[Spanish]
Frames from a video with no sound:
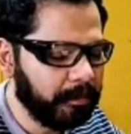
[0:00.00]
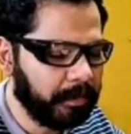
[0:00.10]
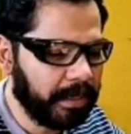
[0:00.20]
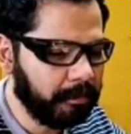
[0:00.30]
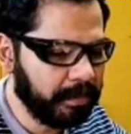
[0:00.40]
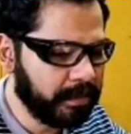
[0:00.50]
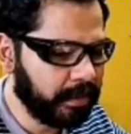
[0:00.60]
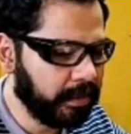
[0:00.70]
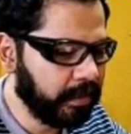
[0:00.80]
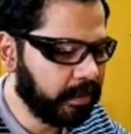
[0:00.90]
para
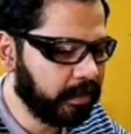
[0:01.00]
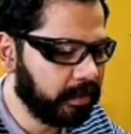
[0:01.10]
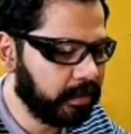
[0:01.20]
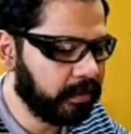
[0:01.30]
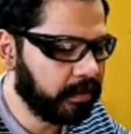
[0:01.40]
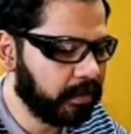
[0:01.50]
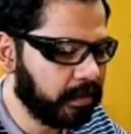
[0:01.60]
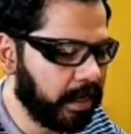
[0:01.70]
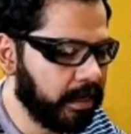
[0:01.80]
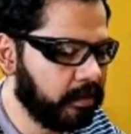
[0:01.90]
empezar, eh,
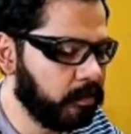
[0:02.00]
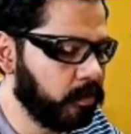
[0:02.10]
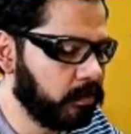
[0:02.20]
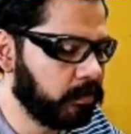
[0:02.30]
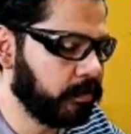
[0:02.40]
hay como